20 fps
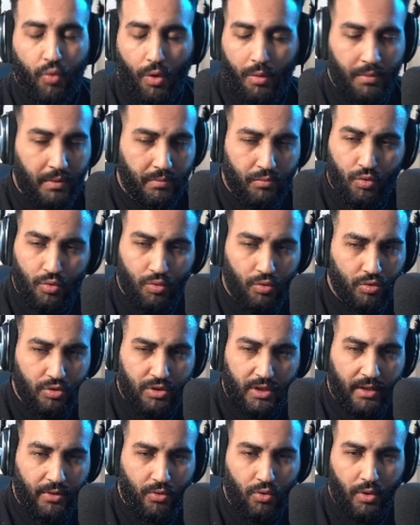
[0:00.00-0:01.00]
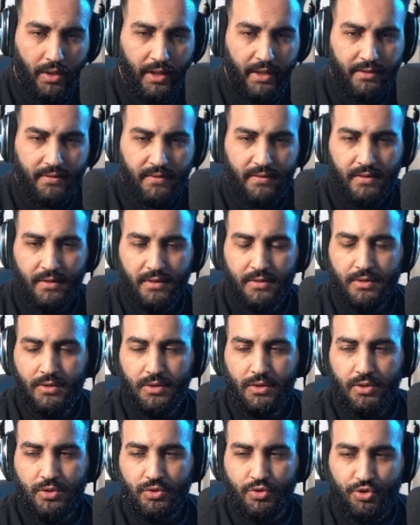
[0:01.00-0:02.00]
voire même très correctes
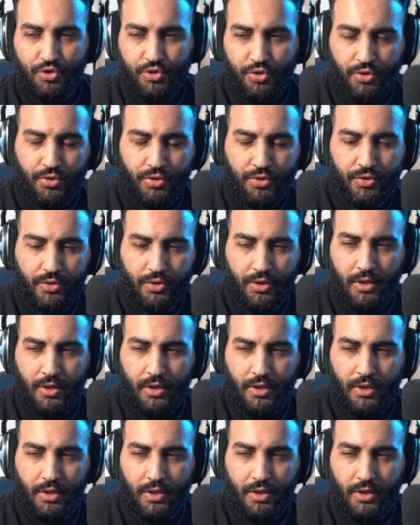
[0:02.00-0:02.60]
je